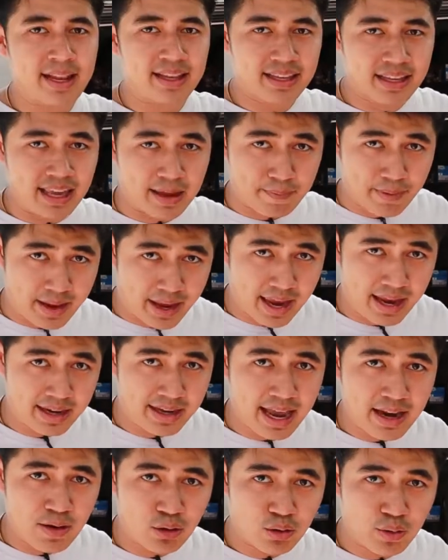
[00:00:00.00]
มารถเก็บเอง
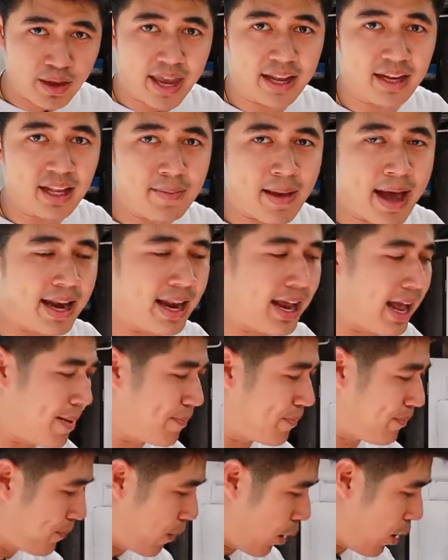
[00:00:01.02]
ได้ด้วยตัวเองที่บ้านนะครั
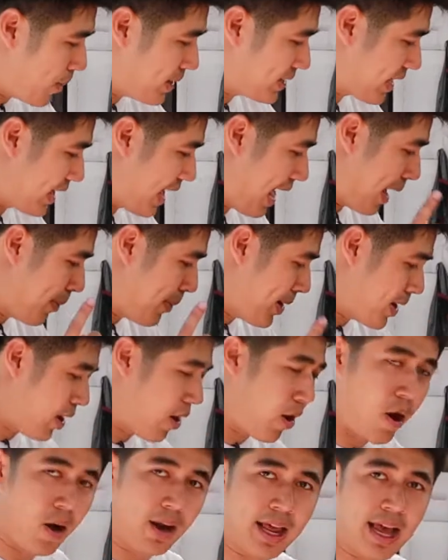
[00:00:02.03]
บ เพราะมันจะล้างไม่
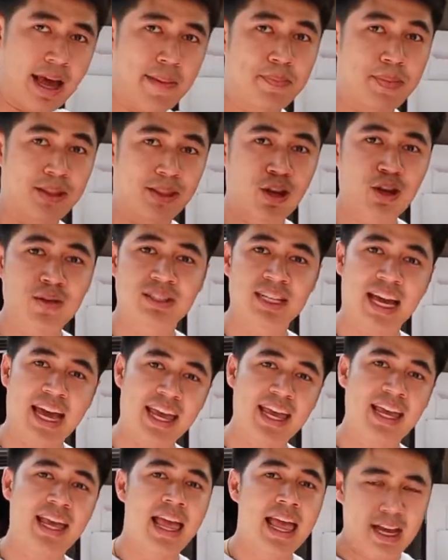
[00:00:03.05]
ออกนะครับ มันต้องใช้
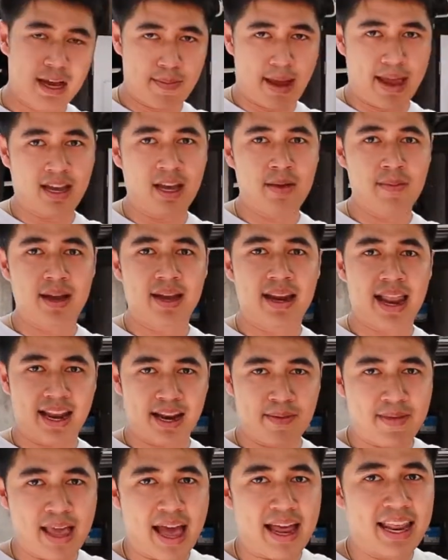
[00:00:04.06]
เครื่องไม้เครื่องมือและ
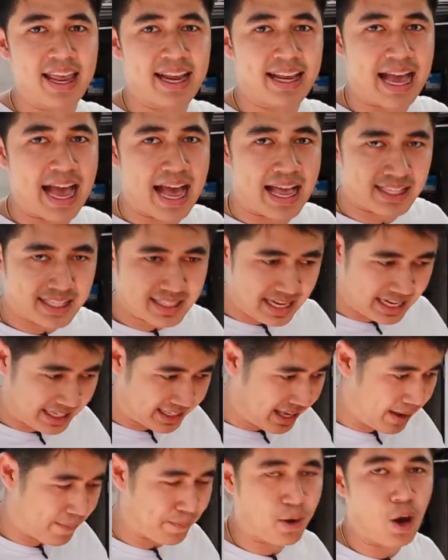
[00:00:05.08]
น้ำยาในการจัด
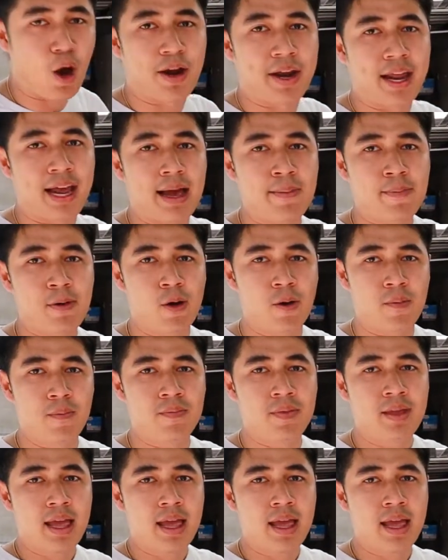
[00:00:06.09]
เก็บก่อนนะครับ ผม